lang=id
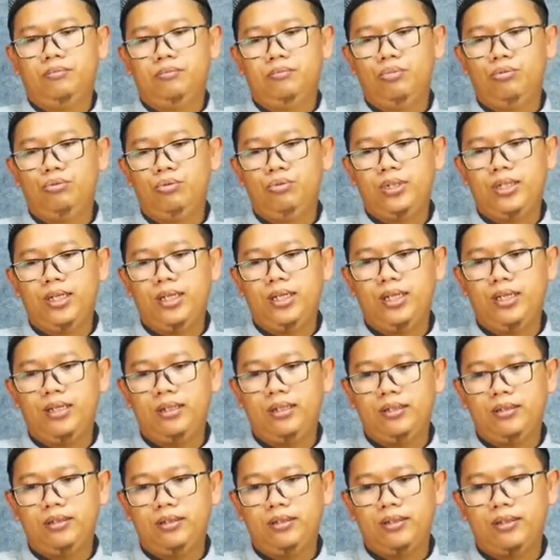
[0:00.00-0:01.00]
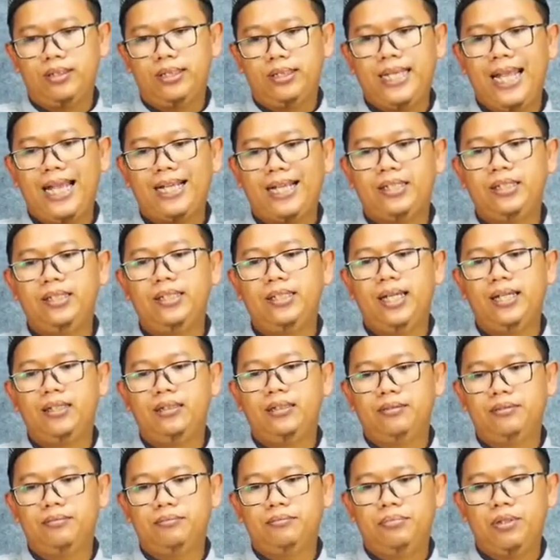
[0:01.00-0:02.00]
punya
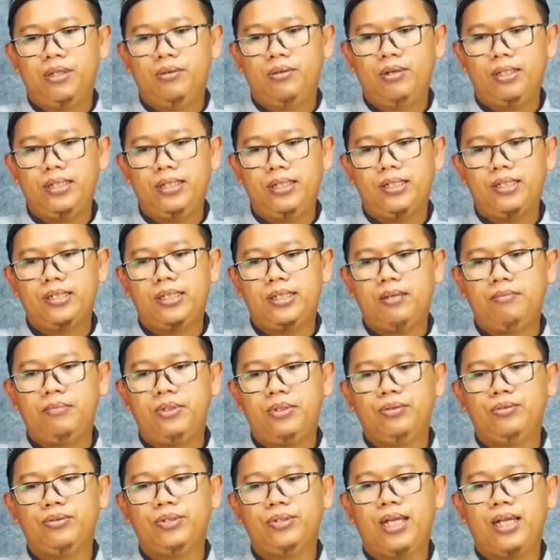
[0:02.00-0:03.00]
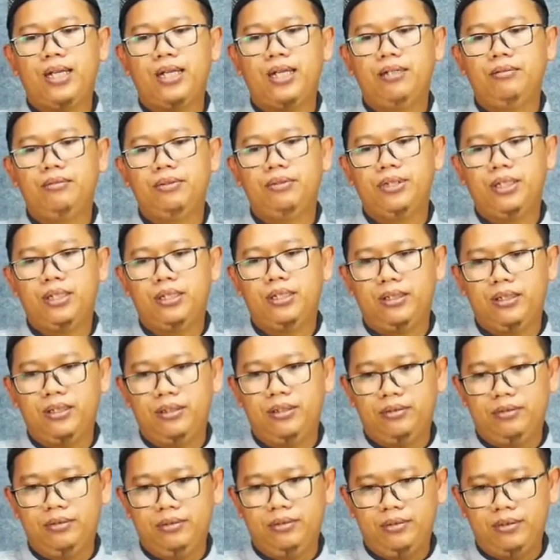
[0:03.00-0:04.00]
keyakinan bahwa Islam itu salah misalnya
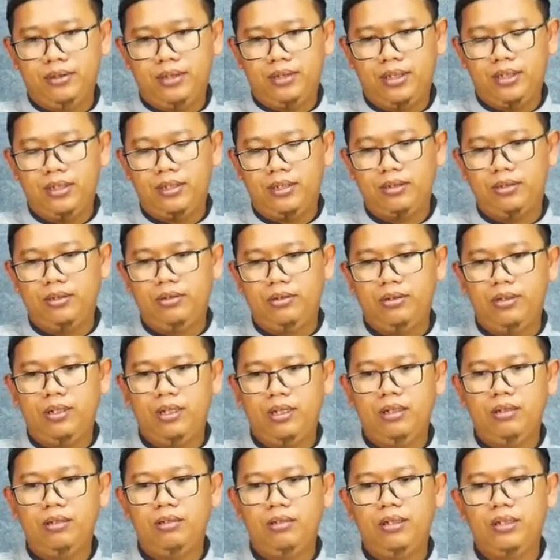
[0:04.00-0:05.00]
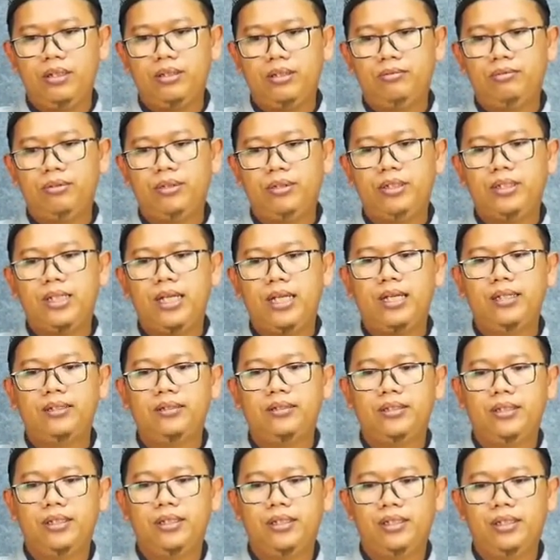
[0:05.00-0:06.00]
atau Allah itu tidak
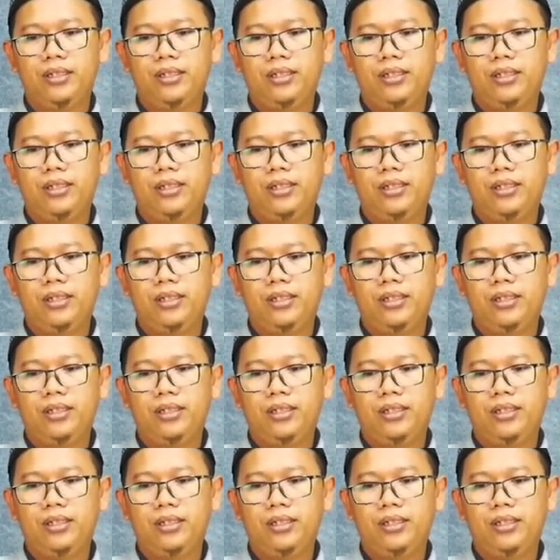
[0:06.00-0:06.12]
ada.